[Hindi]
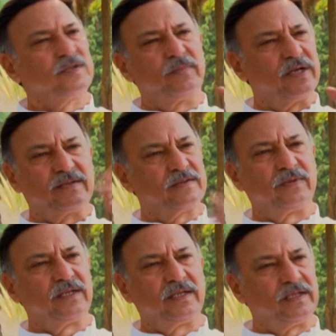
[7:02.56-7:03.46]
मुझे बड़ी से
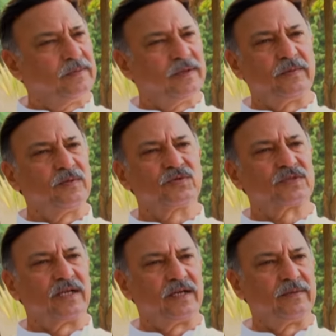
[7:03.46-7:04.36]
बड़ी गलती पे कभी
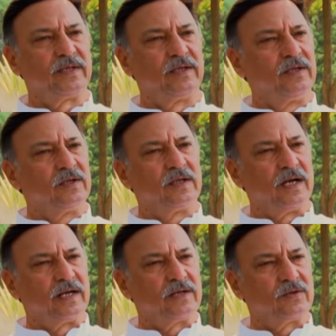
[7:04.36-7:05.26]
गुस्सा आया भी नहीं
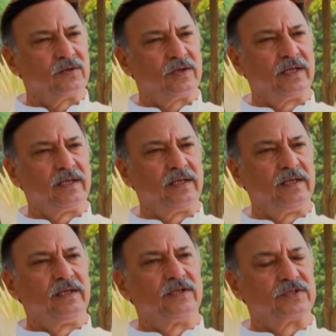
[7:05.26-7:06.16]
गाड़ी ठुक गई
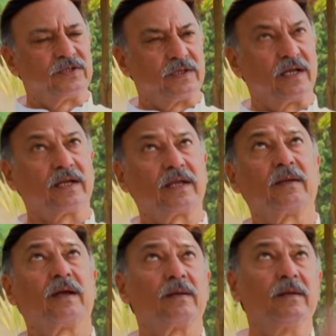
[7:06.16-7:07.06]
घर
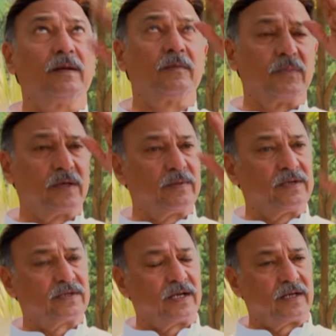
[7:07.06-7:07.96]
के बड़े
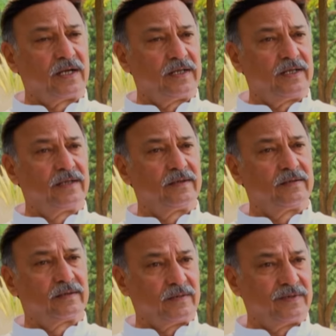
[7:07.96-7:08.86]
बड़े
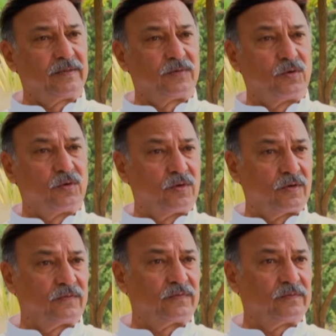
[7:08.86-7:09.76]
आईने का मतलब
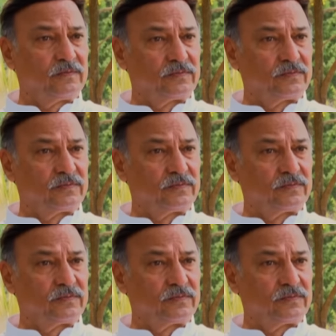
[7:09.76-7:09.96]
डोर ऑफ